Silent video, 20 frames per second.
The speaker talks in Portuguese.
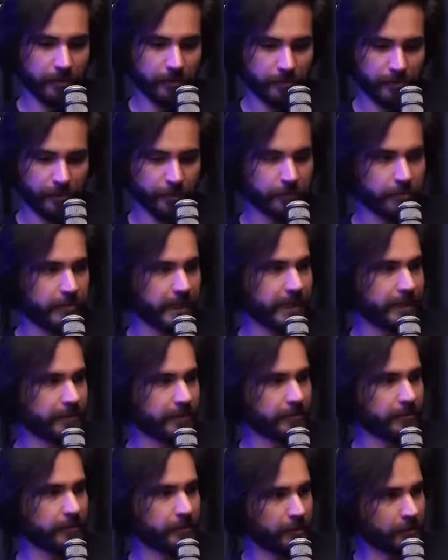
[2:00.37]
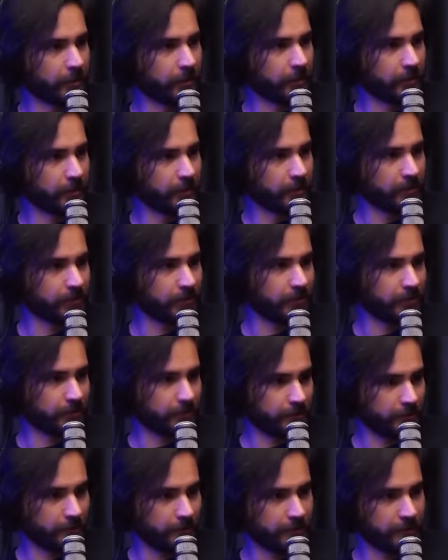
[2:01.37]
eu fico bem. Eu, depois do almoço, eu
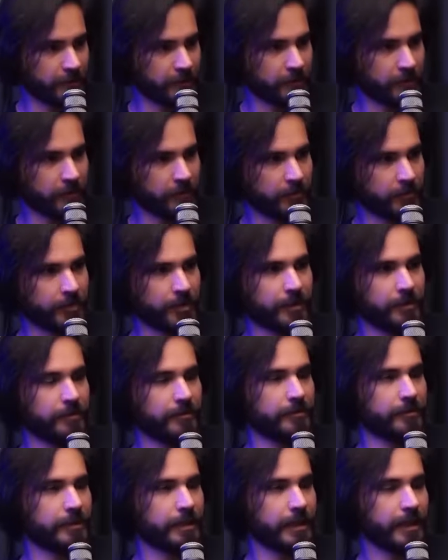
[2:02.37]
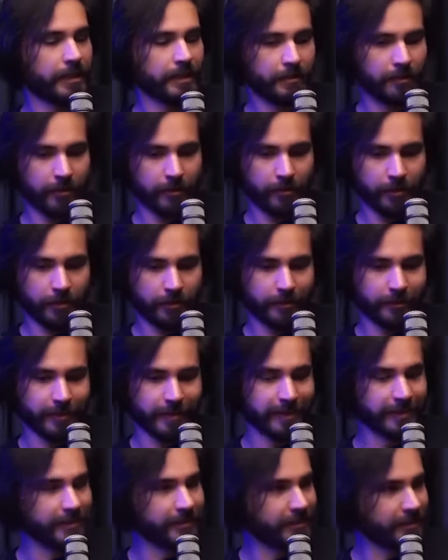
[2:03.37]
tiro uhum. 20 minutinhos. Perfeito. Eu acordo
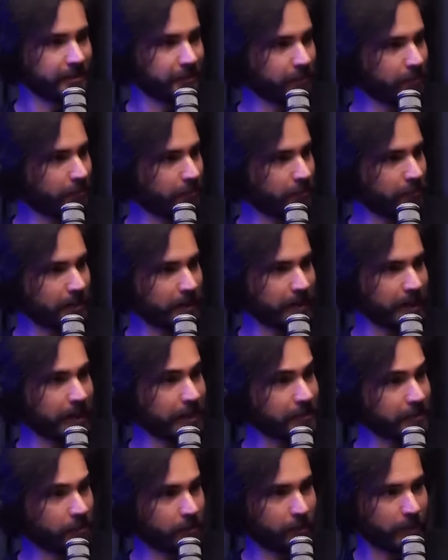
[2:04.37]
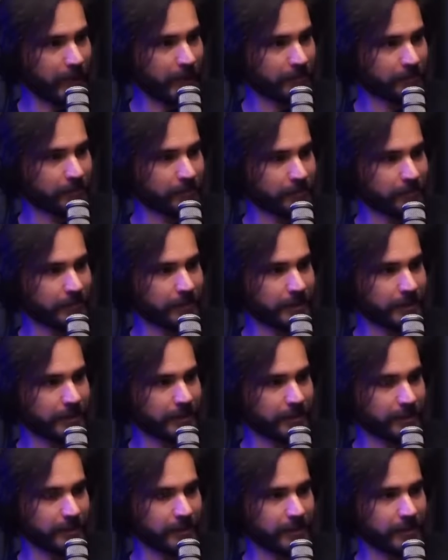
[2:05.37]
bem. Se por um acaso eu passo
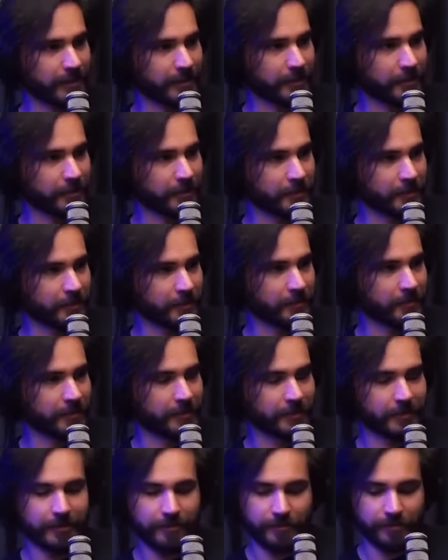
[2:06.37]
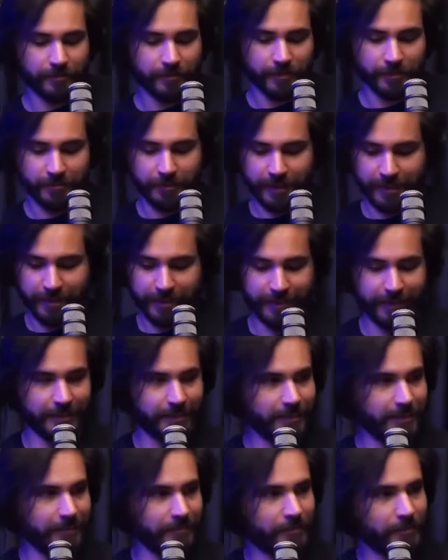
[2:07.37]
uhum. daqueles 20 minutinhos, fudeu.
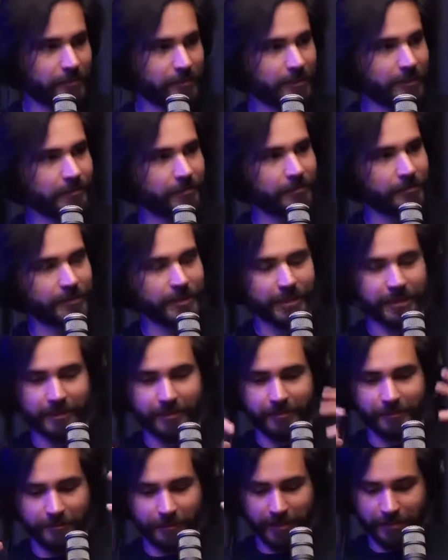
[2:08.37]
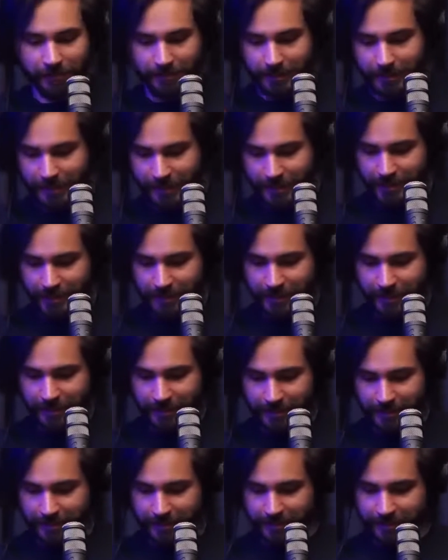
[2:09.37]
Aí, puta, é o dia inteiro é. mal. Eu
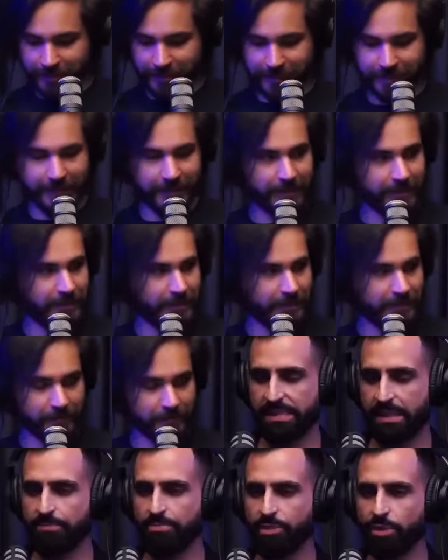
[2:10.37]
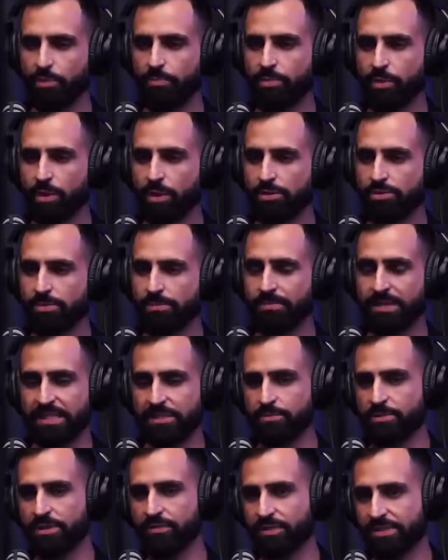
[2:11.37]
recomendo. Eu sempre que eu posso,
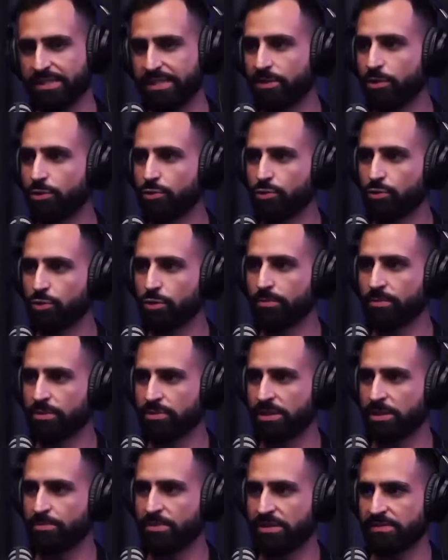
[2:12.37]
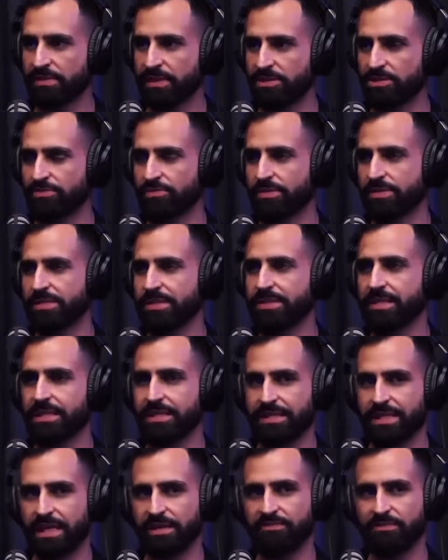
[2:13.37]
mesmo que você não durma, o simples fato de você
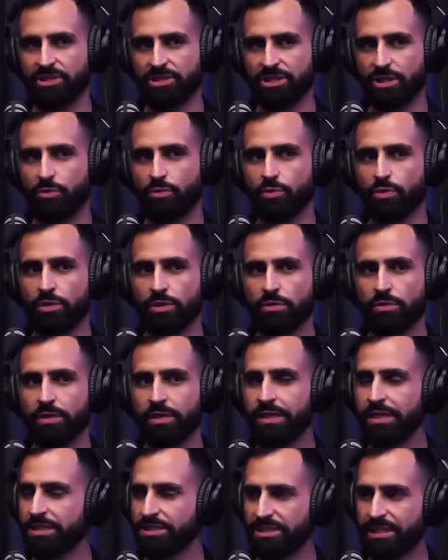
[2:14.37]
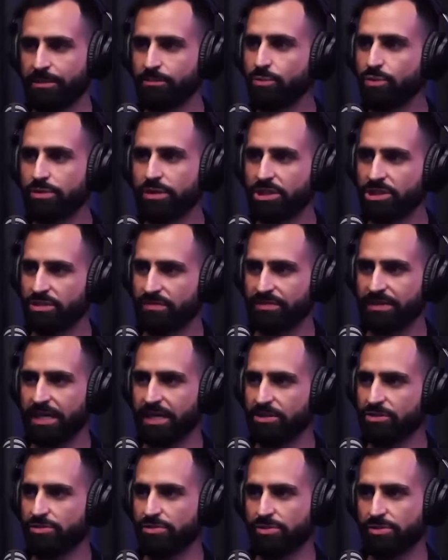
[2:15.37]
deitar e fechar o olho já muda a
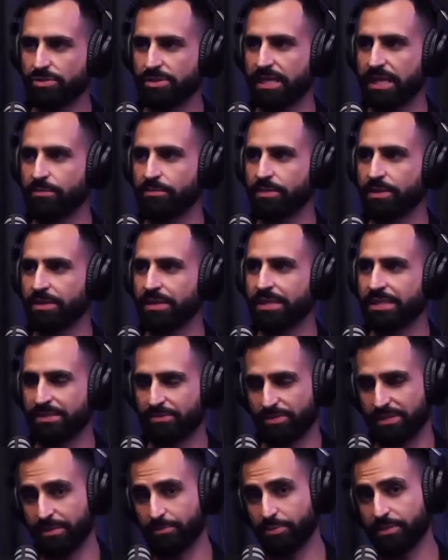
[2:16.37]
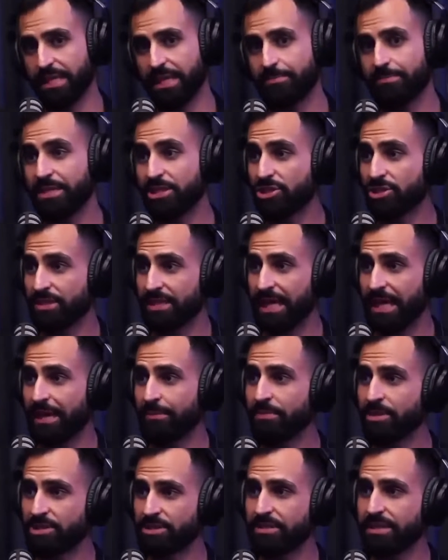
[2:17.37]
atividade do seu cérebro. Se você puder meditar, a
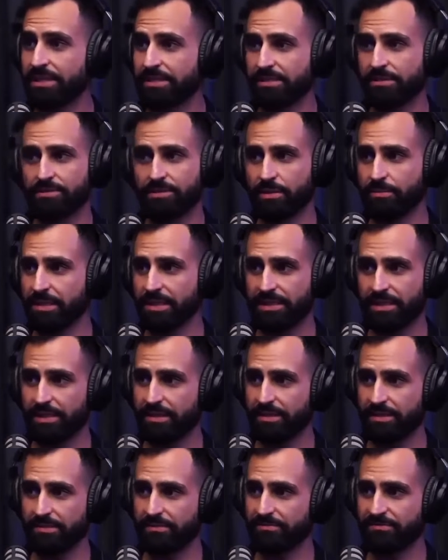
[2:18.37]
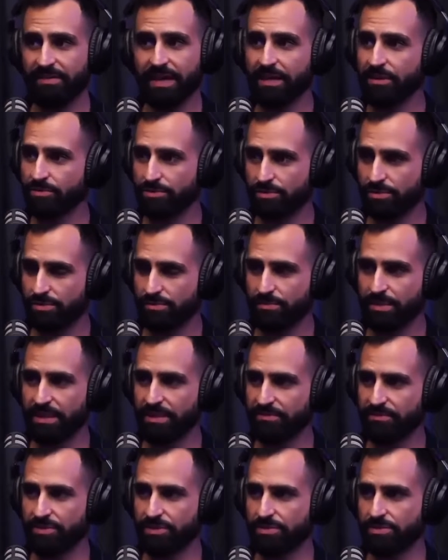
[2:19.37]
meditação também tem vários
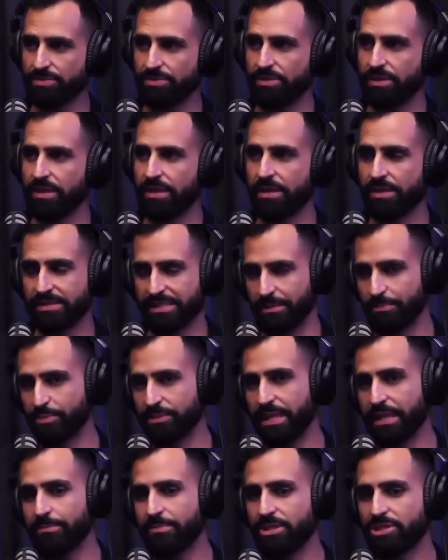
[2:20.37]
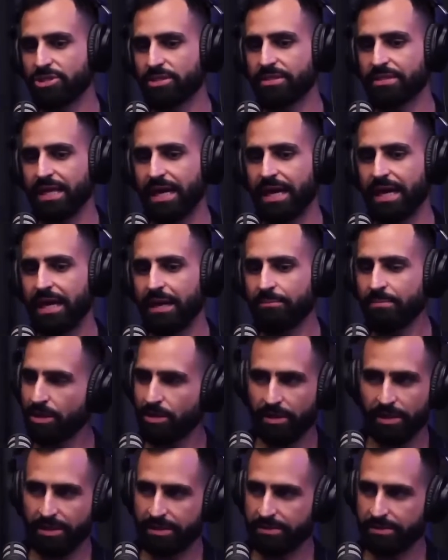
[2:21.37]
benefícios. Uhum. Se puder meditar, melhor